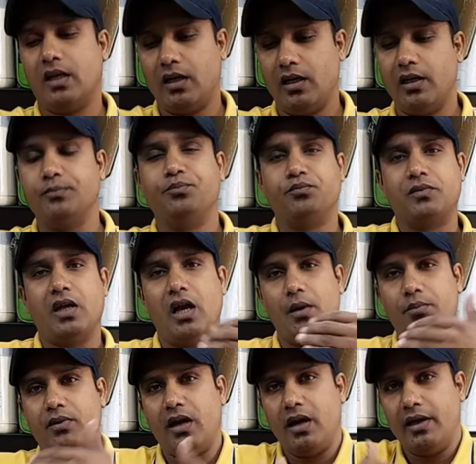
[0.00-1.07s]
अगर
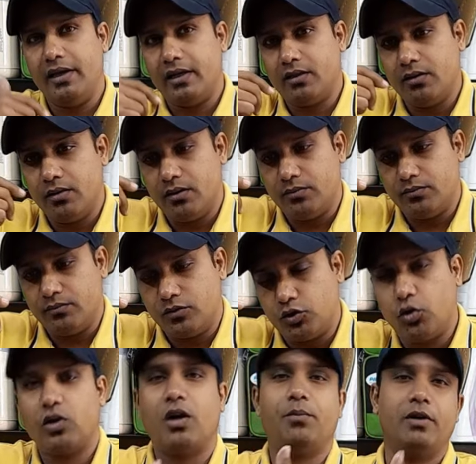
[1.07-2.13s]
आपका एक
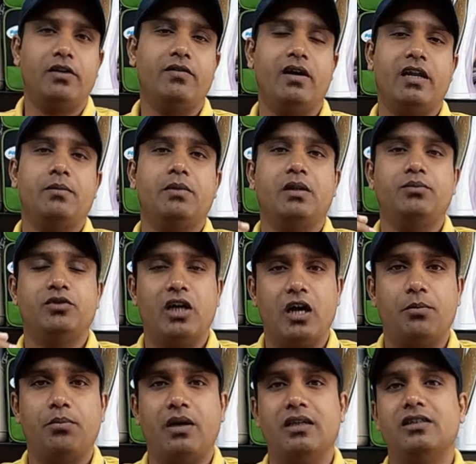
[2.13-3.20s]
छोटा परिवार है मतलब
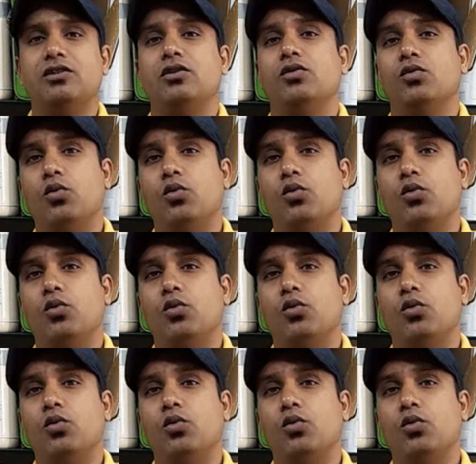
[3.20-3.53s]
चार पाँच